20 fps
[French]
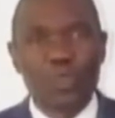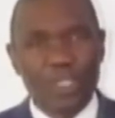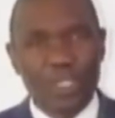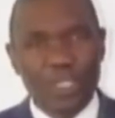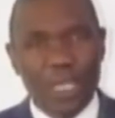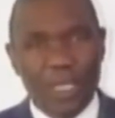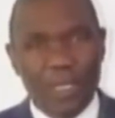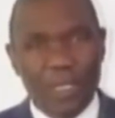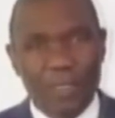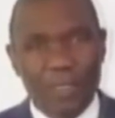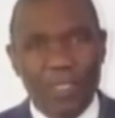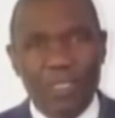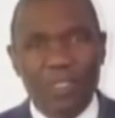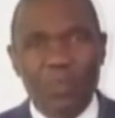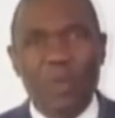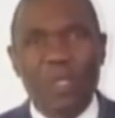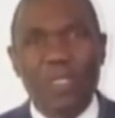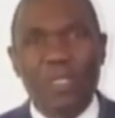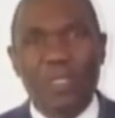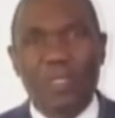ou chaque
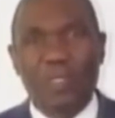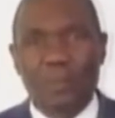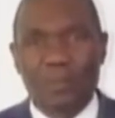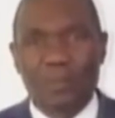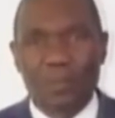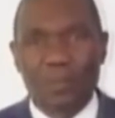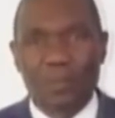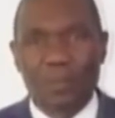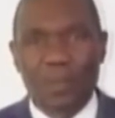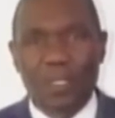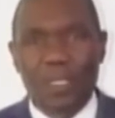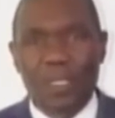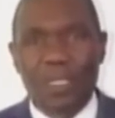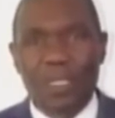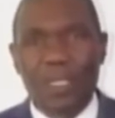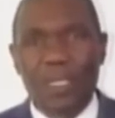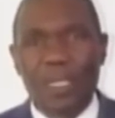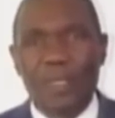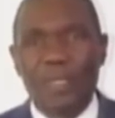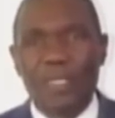citoyen
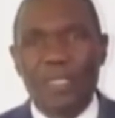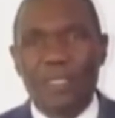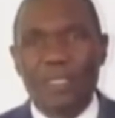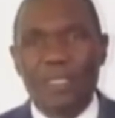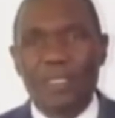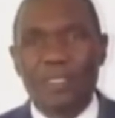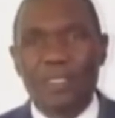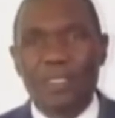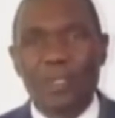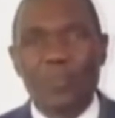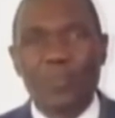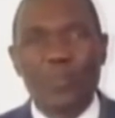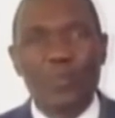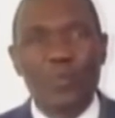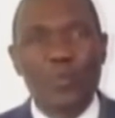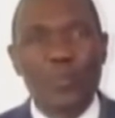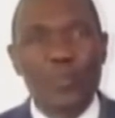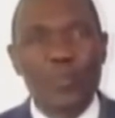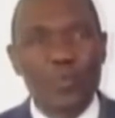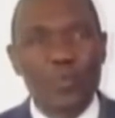est nécessaire
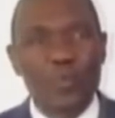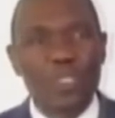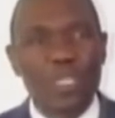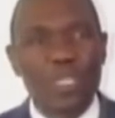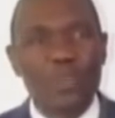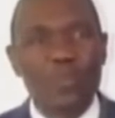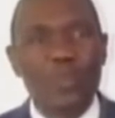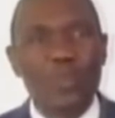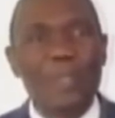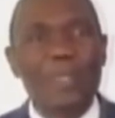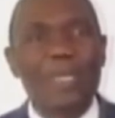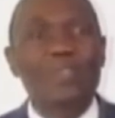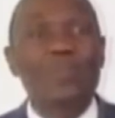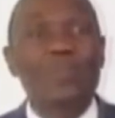pour le projet de